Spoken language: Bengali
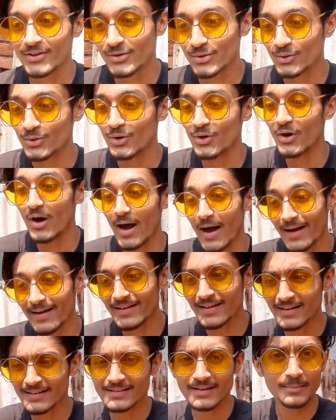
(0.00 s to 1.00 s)
সো আই
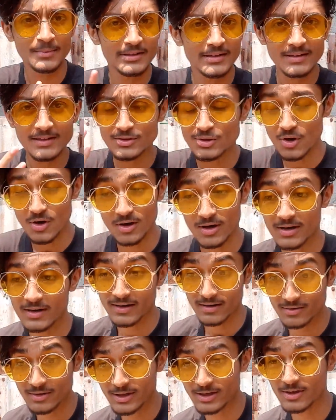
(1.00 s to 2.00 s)
গেস আমাদের এই ঝগড়াটা
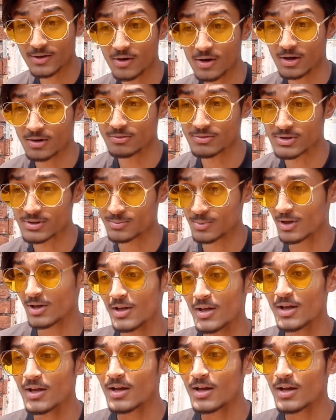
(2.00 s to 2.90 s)
এখন এন্ড করা উচিত বল